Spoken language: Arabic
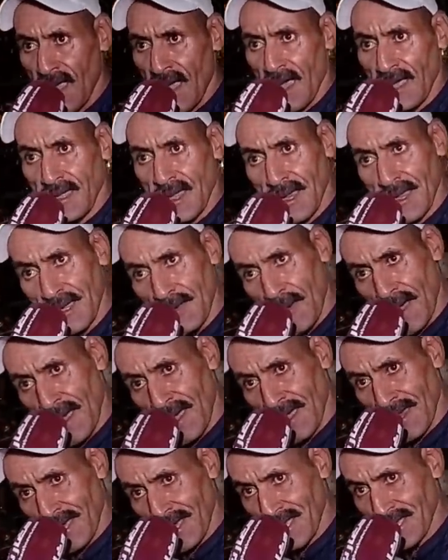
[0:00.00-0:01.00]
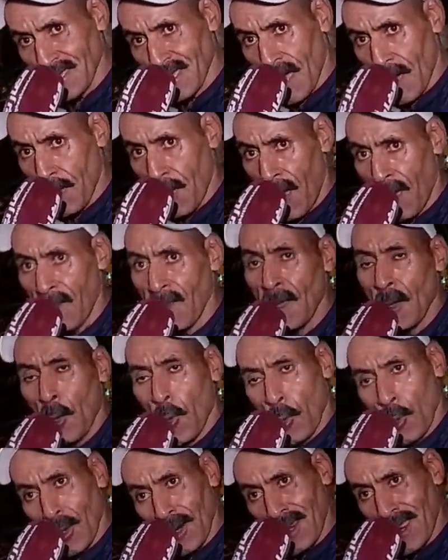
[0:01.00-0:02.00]
هذا اللي معاه العصابه
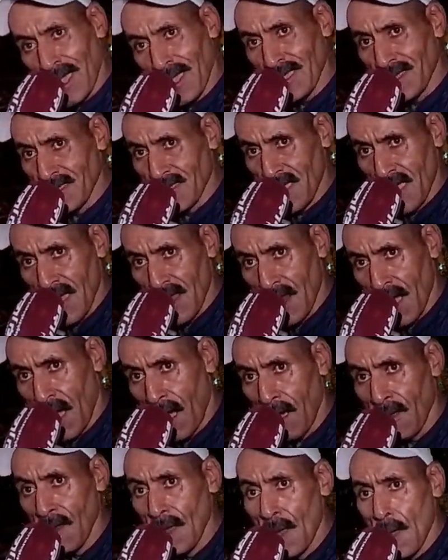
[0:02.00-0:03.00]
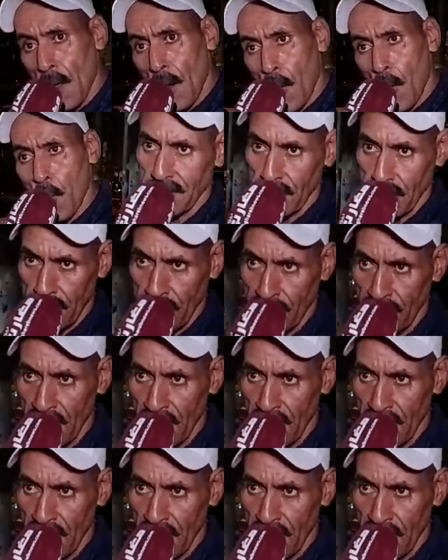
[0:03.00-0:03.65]
والرئيس ديالها هو